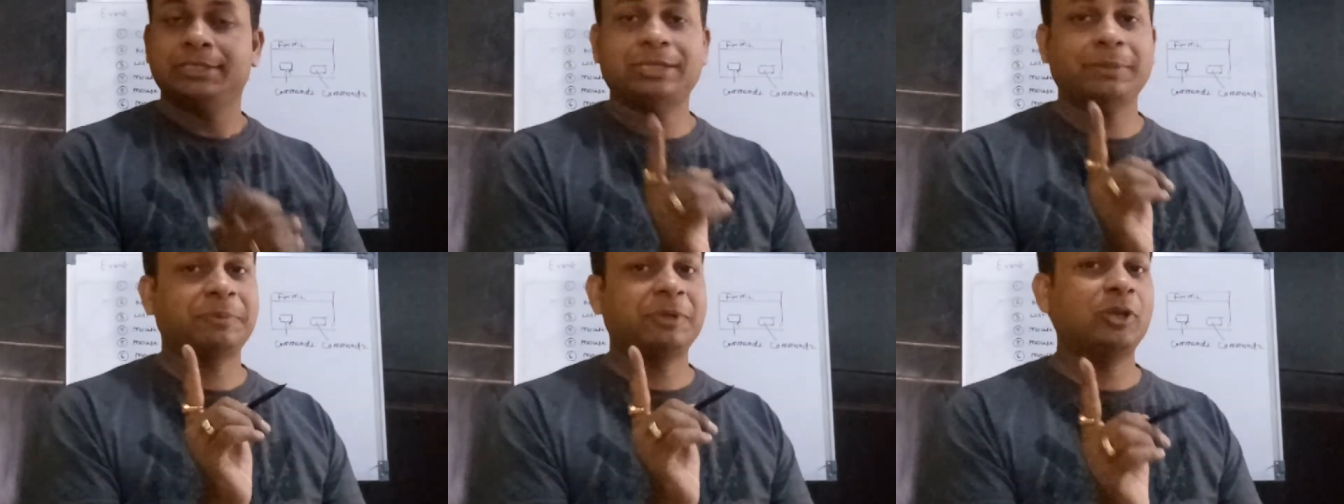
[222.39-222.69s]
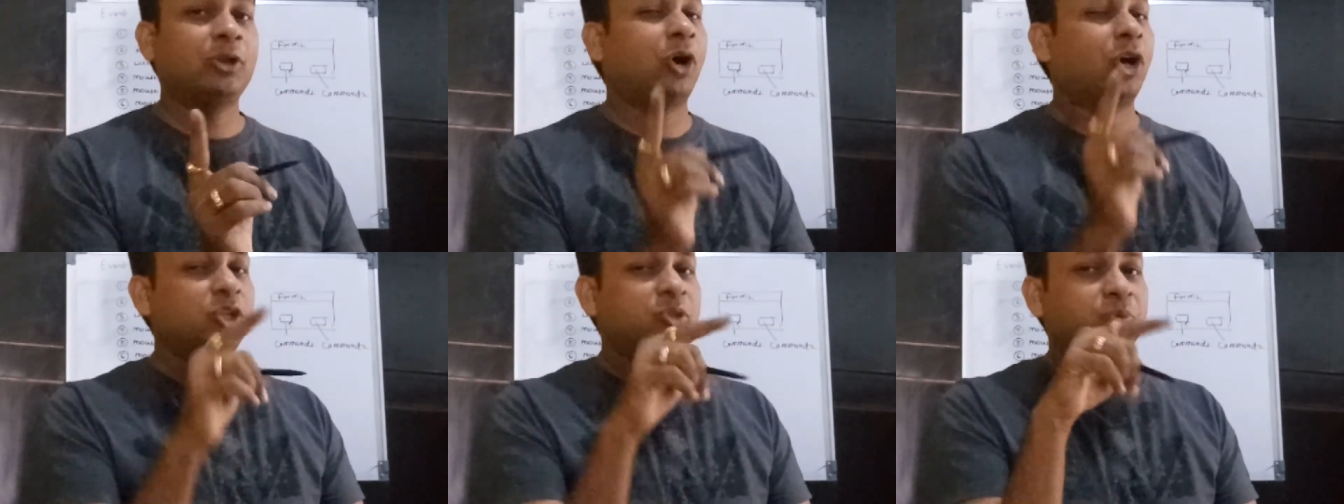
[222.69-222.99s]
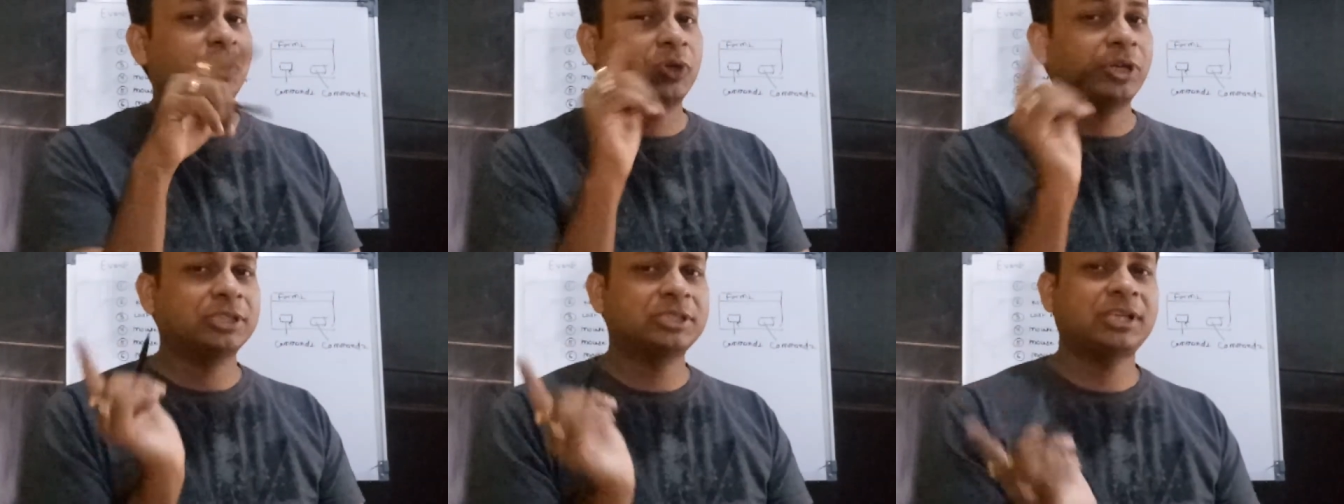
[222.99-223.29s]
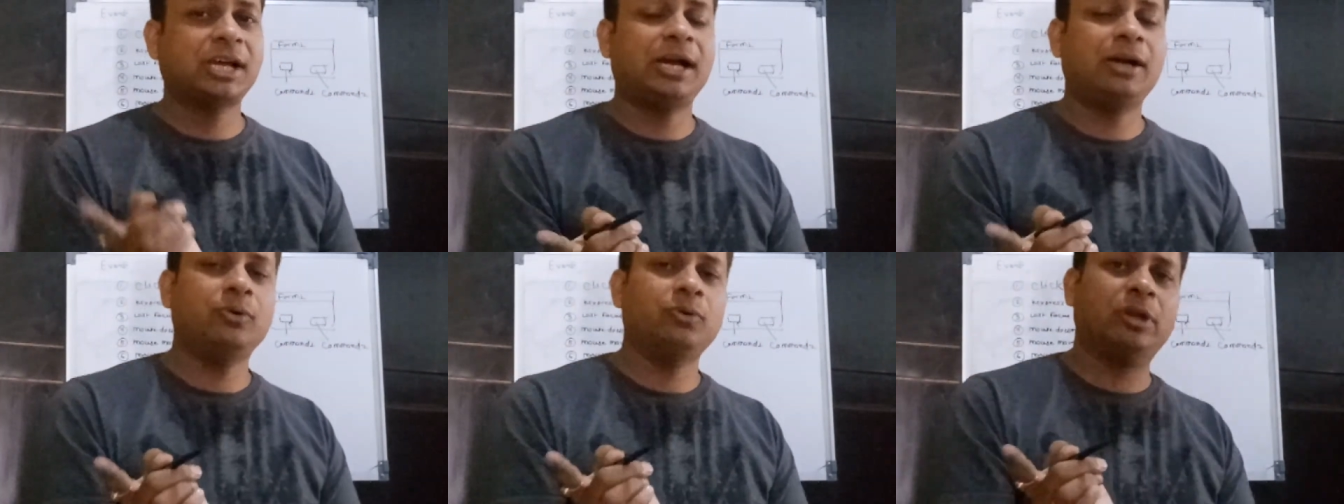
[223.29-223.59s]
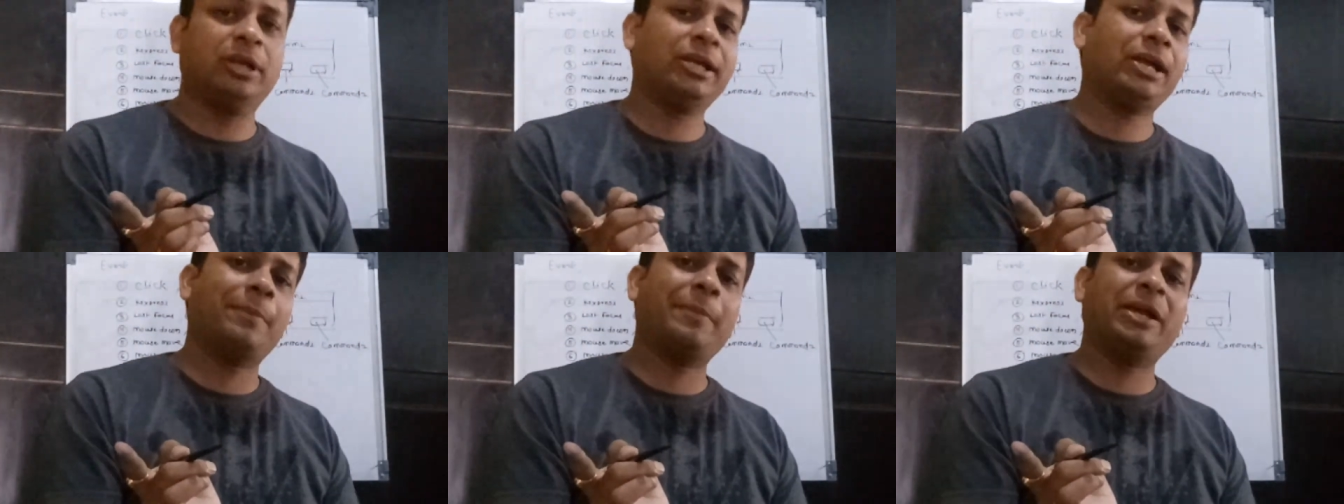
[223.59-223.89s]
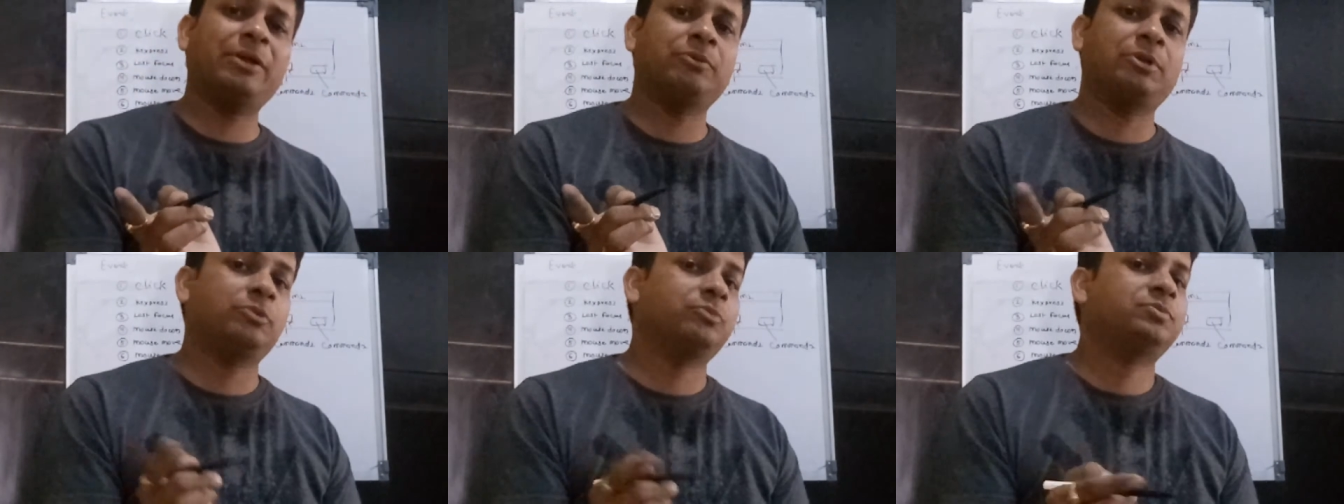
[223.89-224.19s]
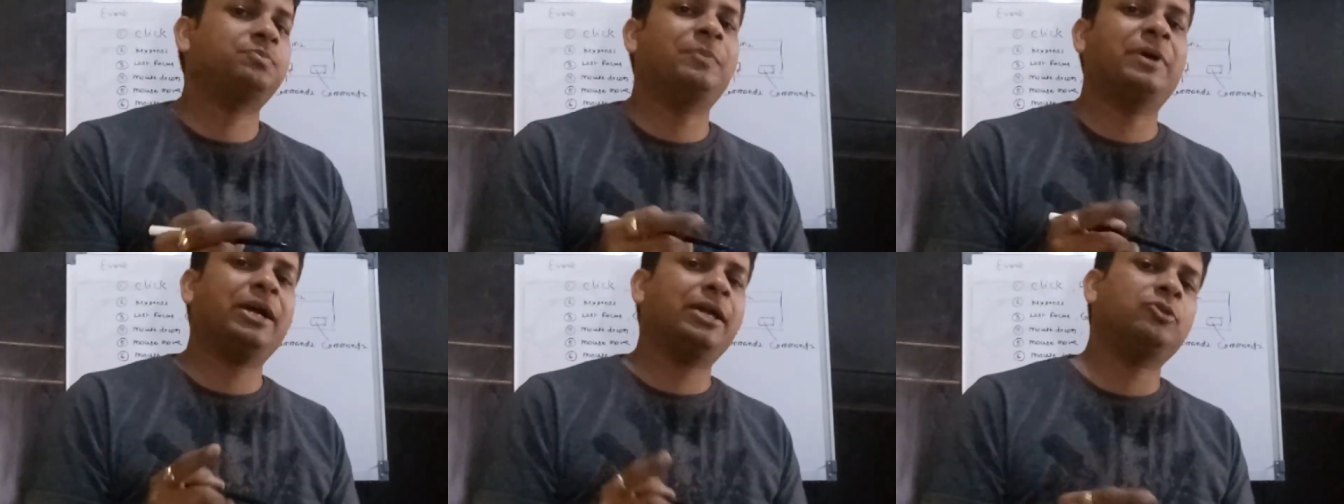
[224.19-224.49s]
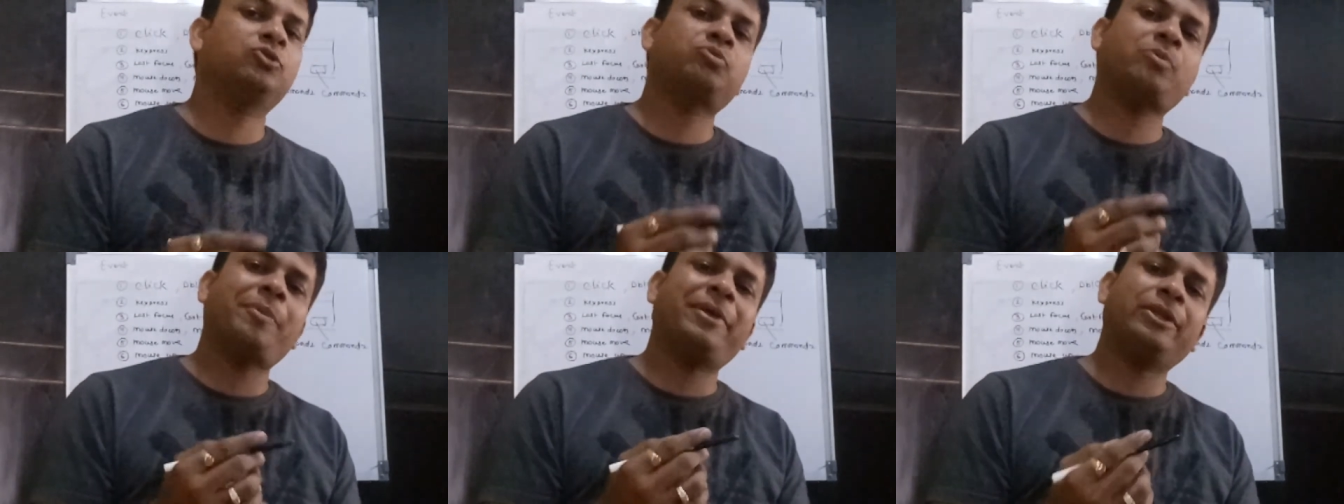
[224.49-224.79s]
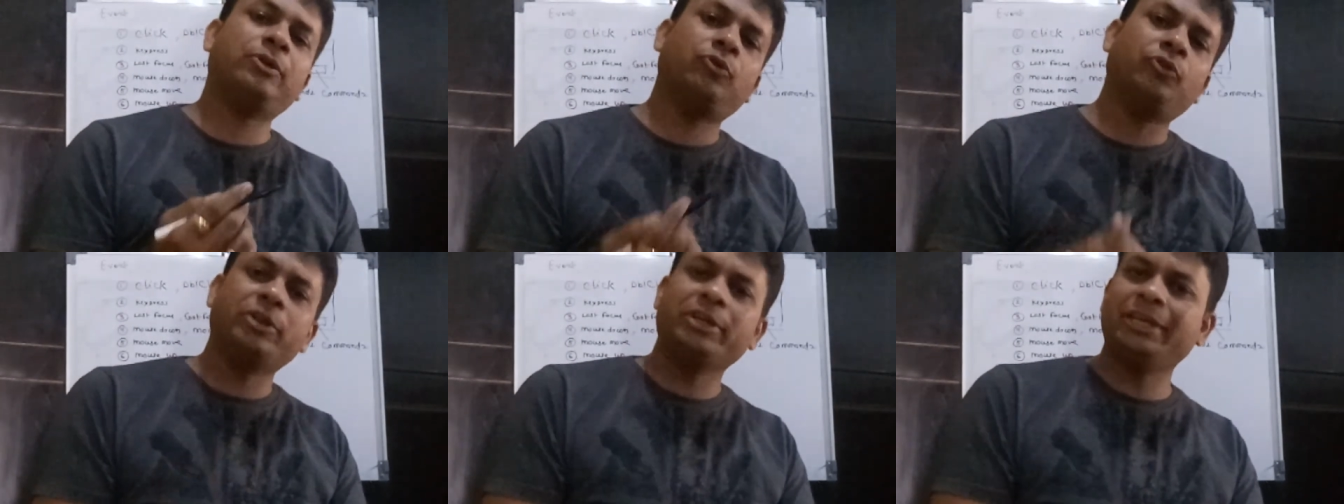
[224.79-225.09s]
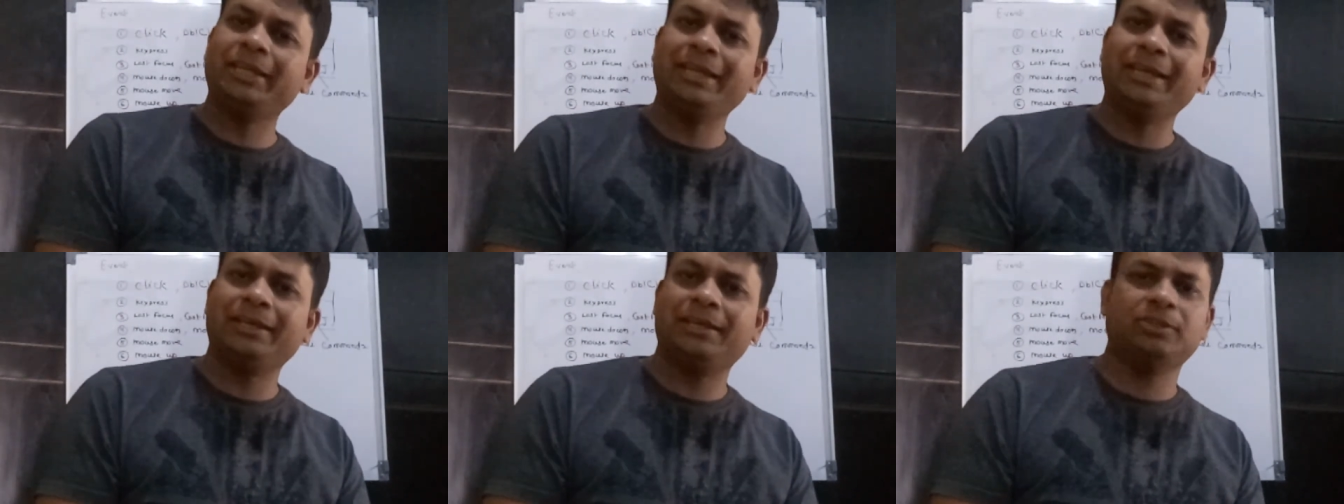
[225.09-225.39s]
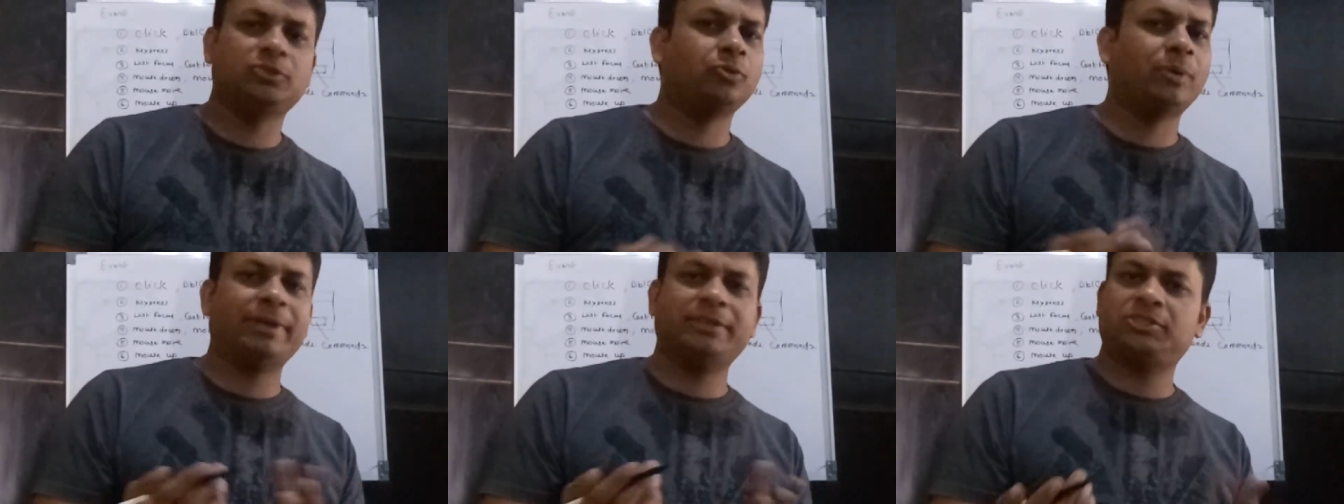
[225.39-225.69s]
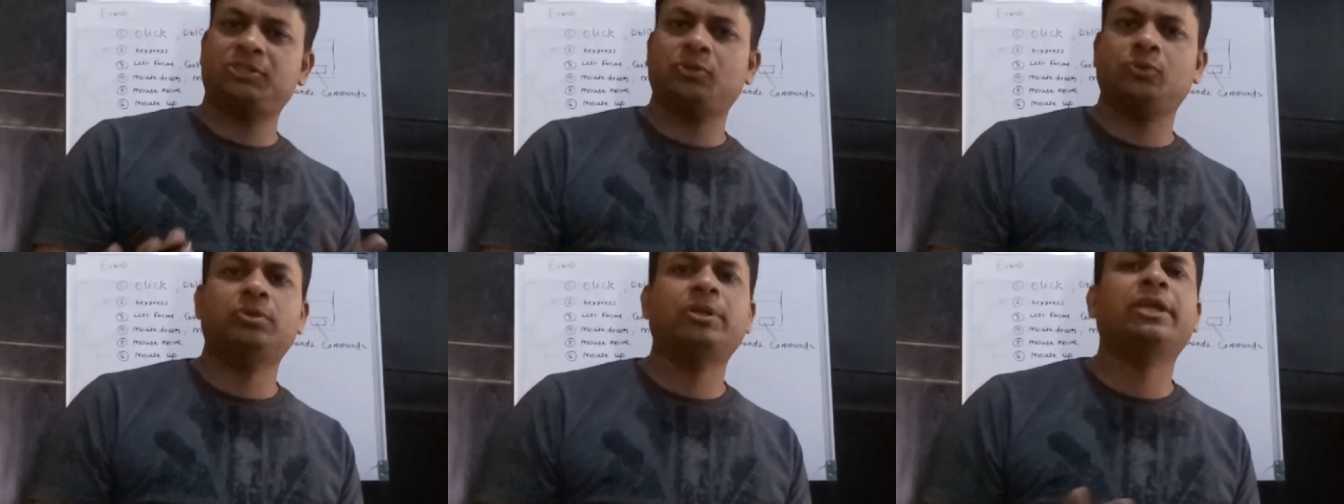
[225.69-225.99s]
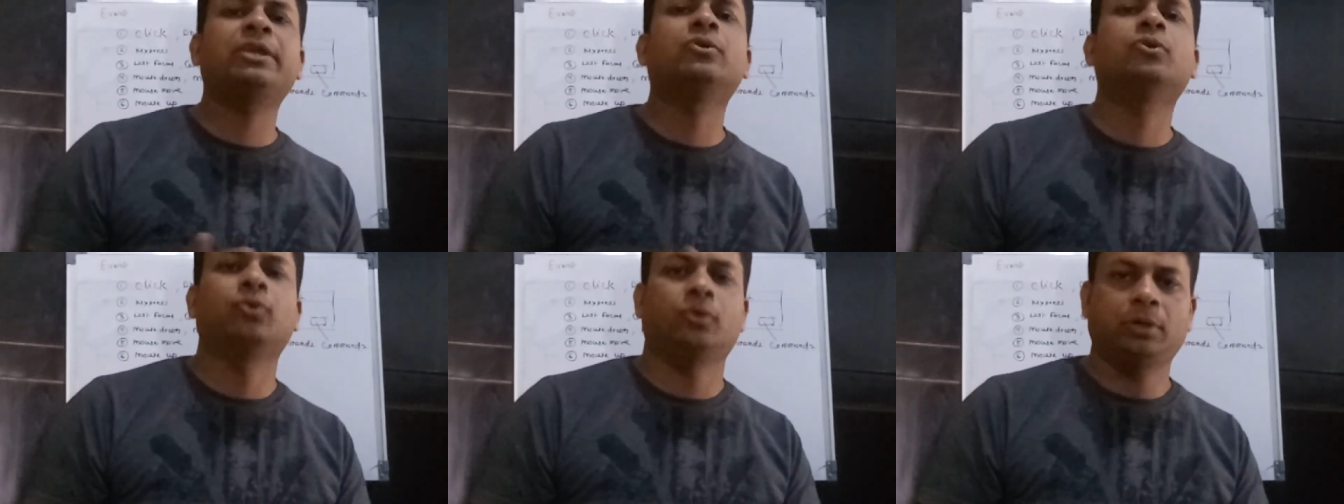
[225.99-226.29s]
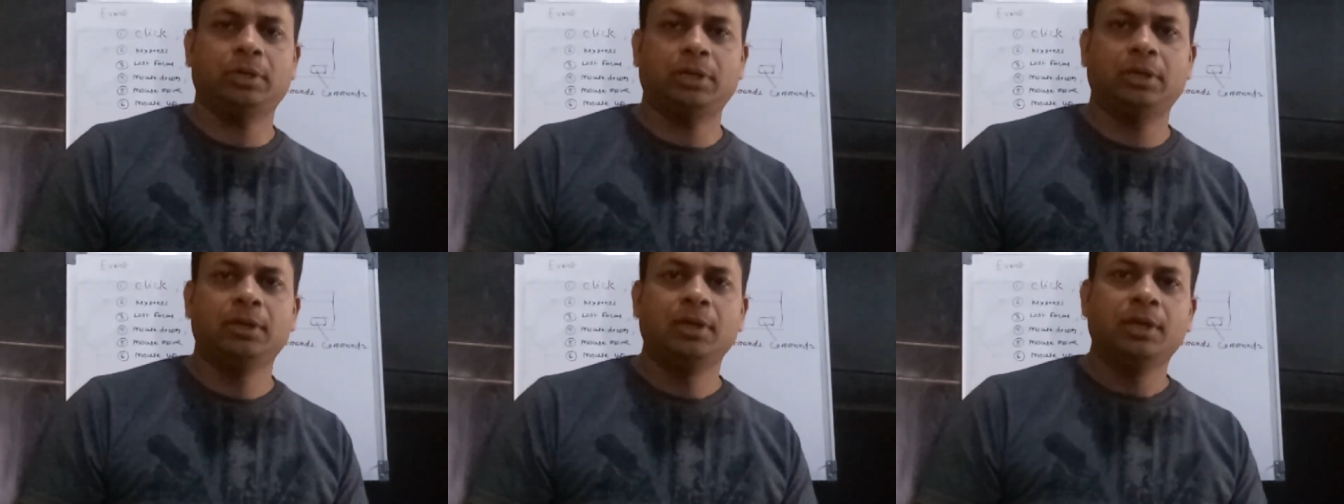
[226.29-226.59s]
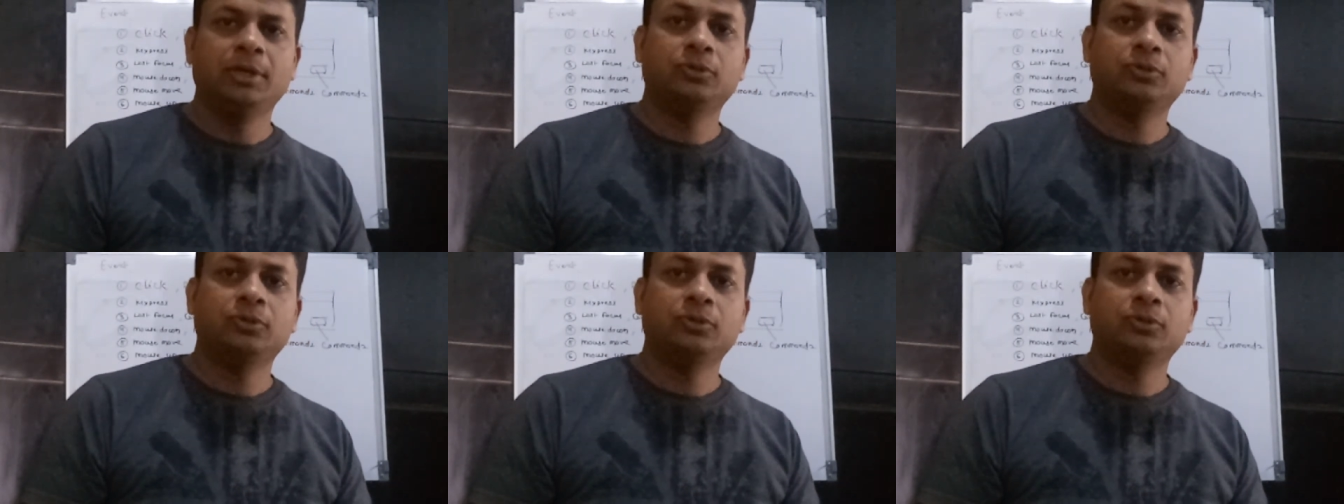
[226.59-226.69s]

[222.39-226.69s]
जबकि लॉस फोकस कहाँ हो रहा है कमांड वन मगर उसमें मैंने कोडिंग ही नहीं की तो एग्जीक्यूट नहीं होगा